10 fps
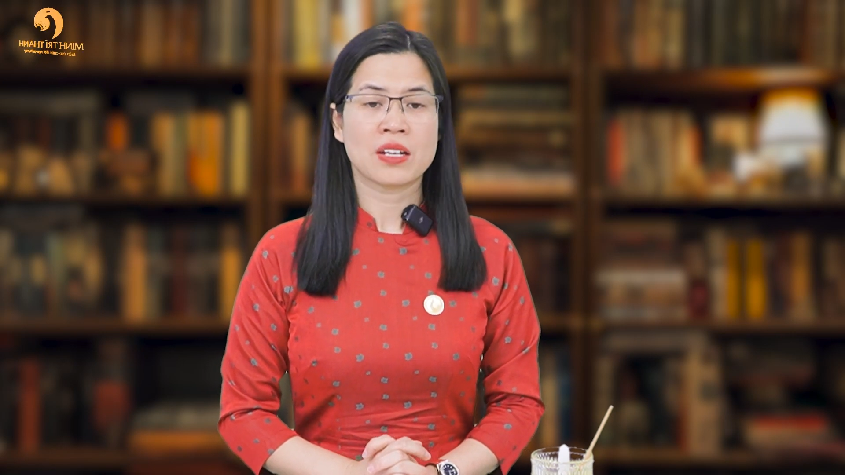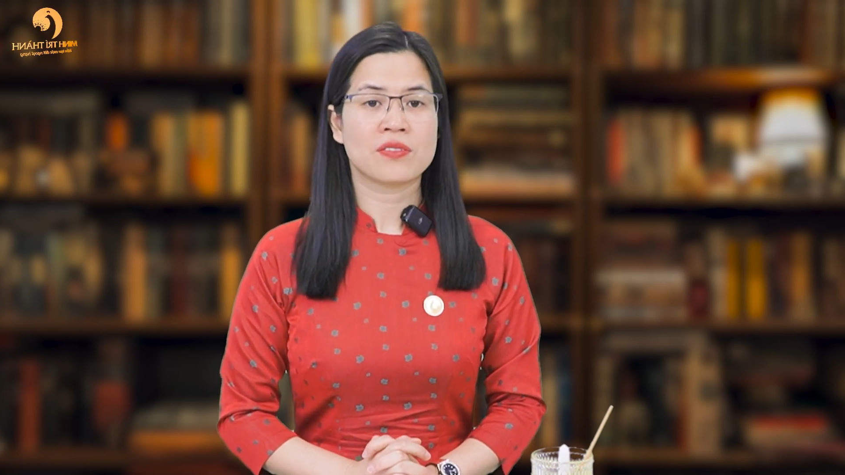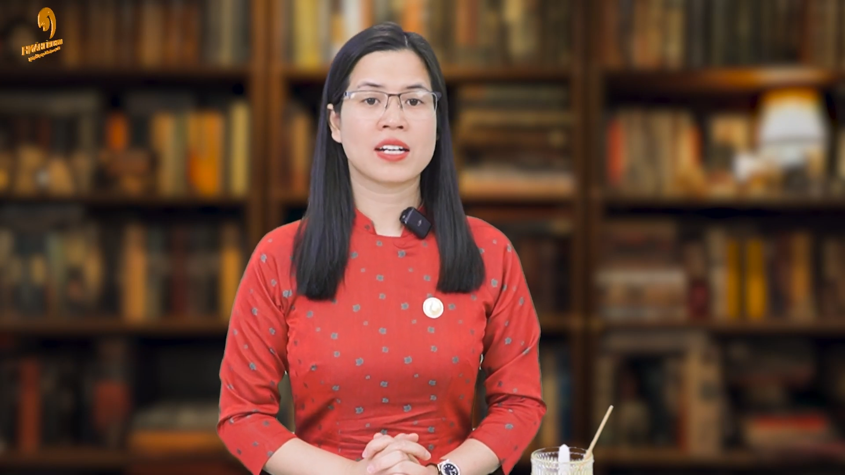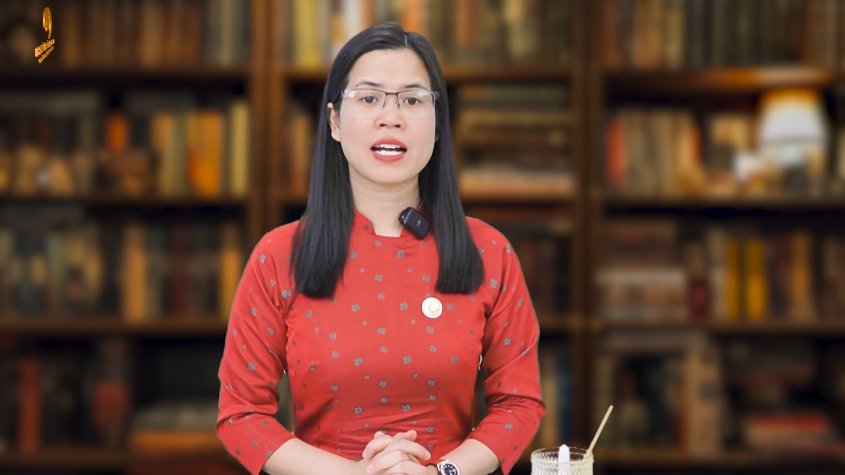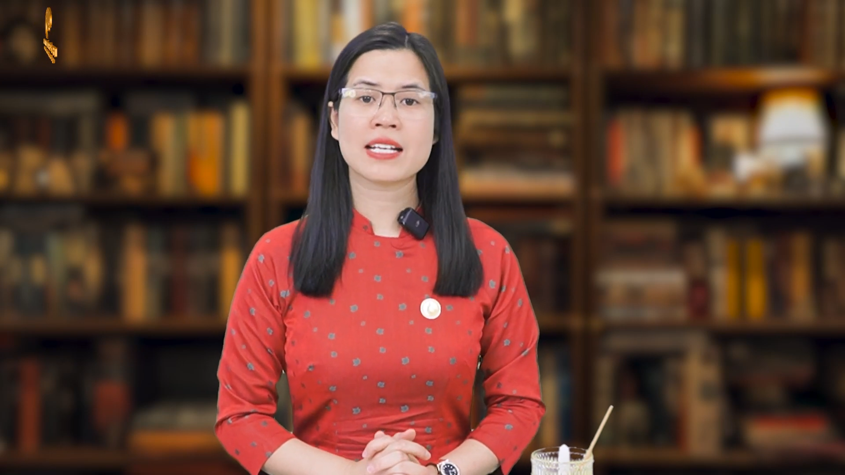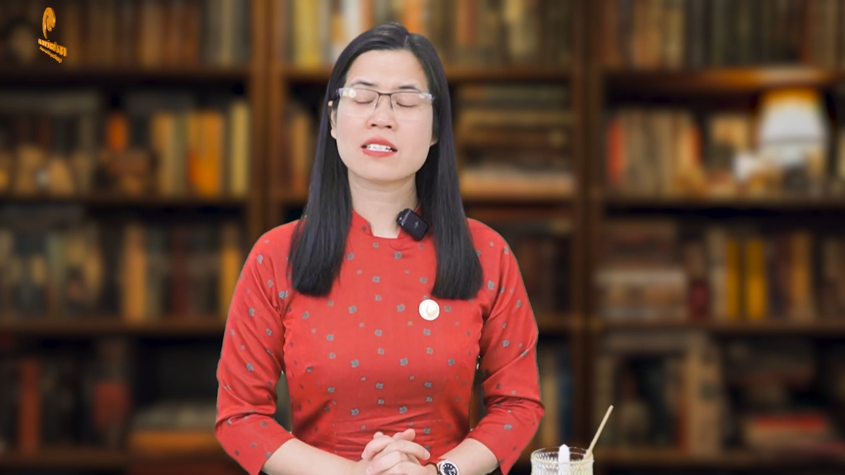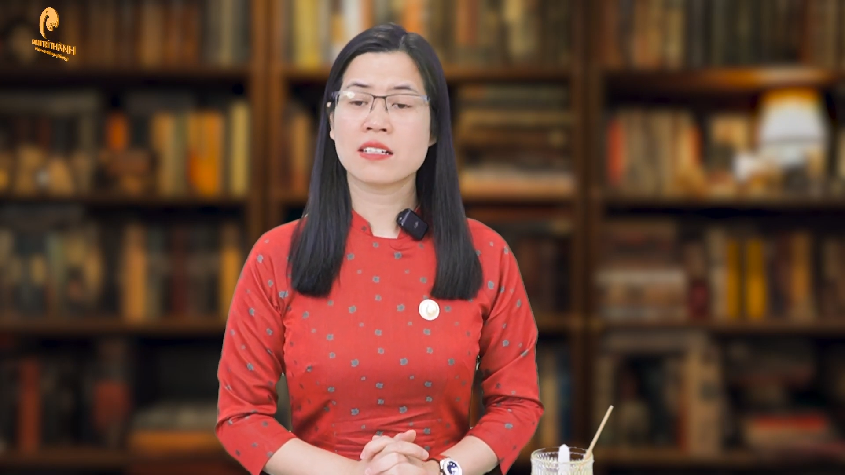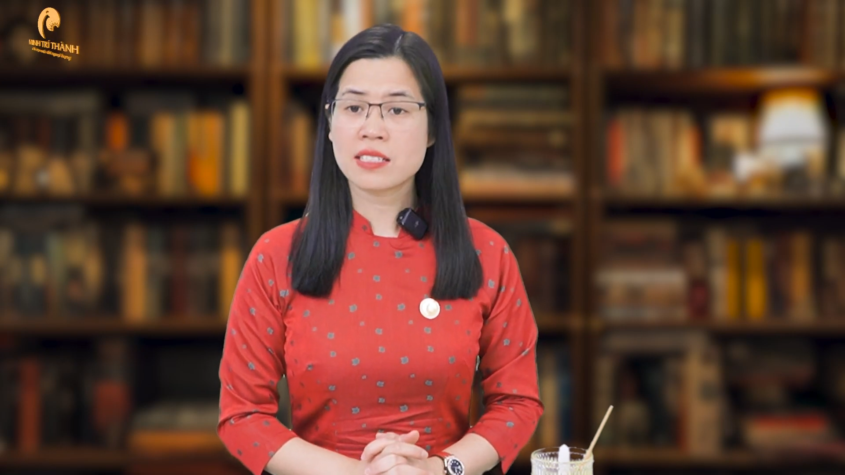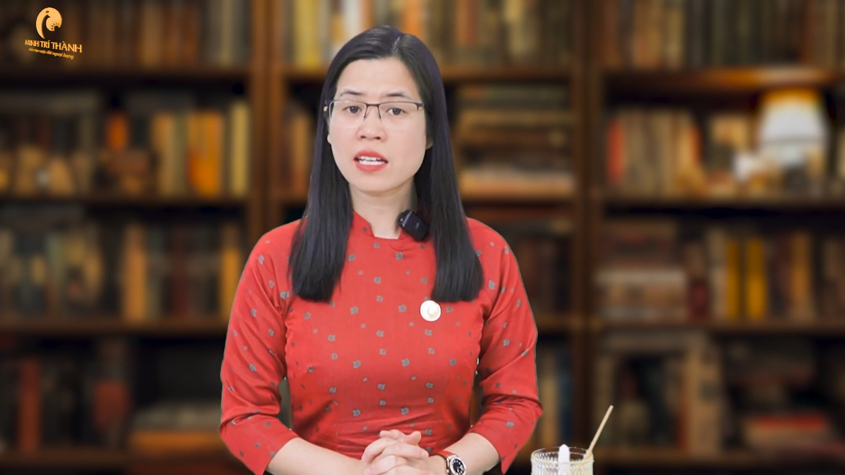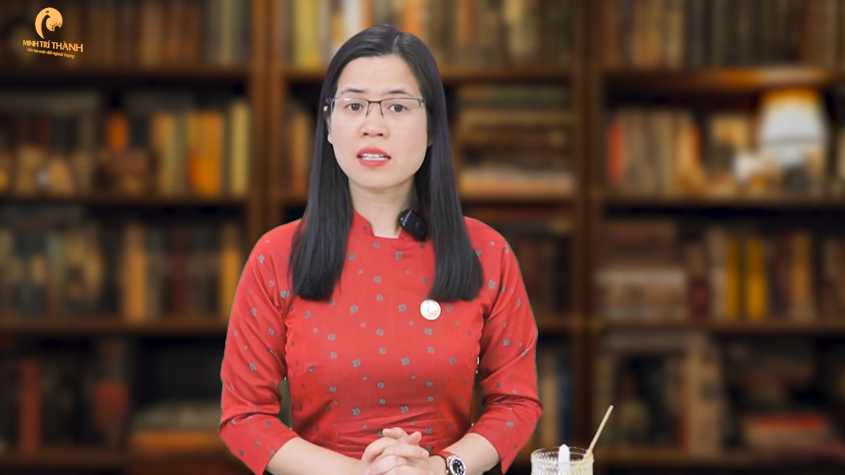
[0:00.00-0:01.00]
và các anh
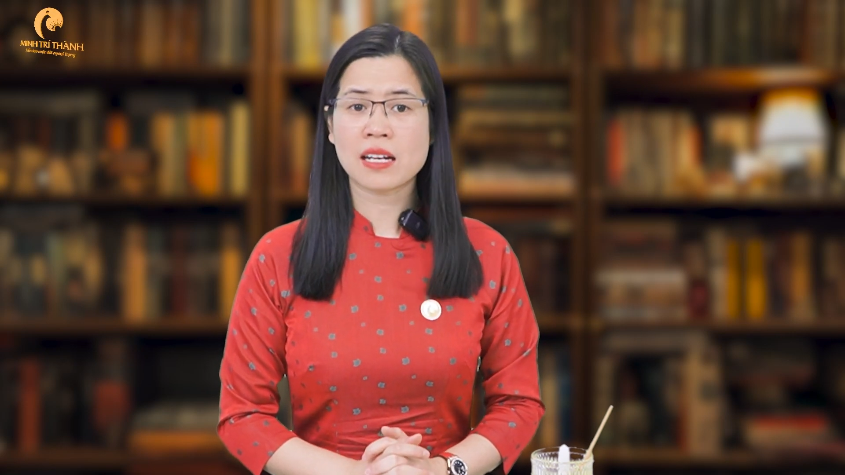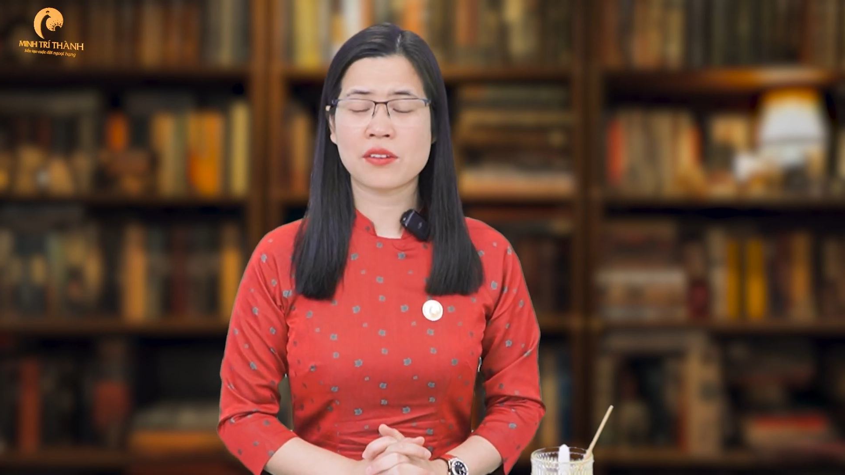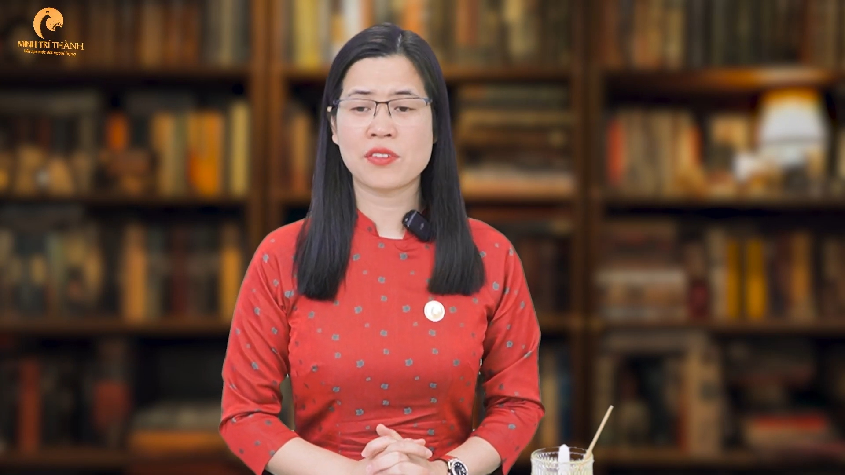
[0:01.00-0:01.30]
sợ nhất là